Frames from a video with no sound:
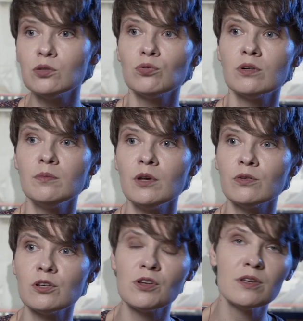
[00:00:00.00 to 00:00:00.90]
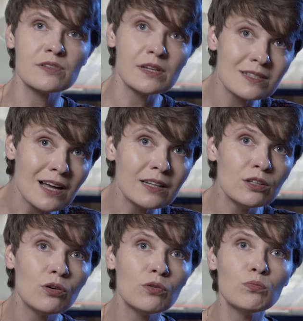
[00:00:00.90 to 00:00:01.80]
którymi one się nie
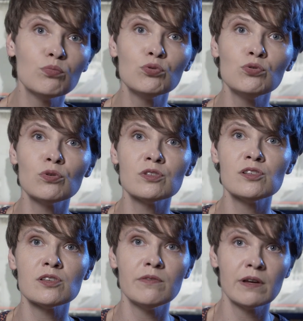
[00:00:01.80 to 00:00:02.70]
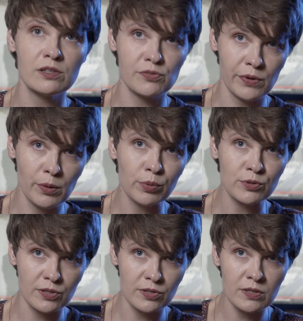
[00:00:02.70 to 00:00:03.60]
zgadzają, bólu odzyskiwania swojej
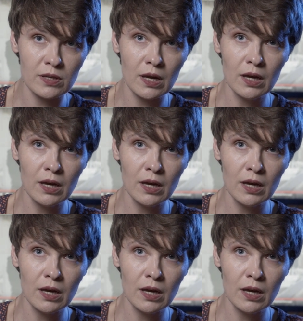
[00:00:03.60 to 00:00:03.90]
pozycji.